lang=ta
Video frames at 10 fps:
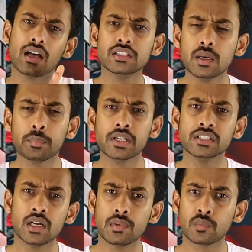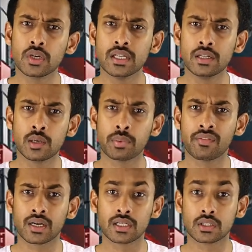அது எப்படி ஜெர்மன் மொழியில்
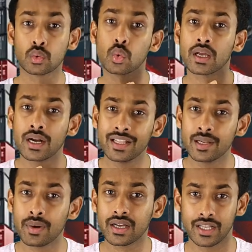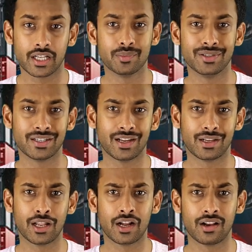இருப்பவர்களுக்கு கூட கடினமாக இருக்கும் என்று
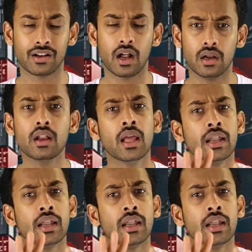கேட்டீர்கள் என்றால்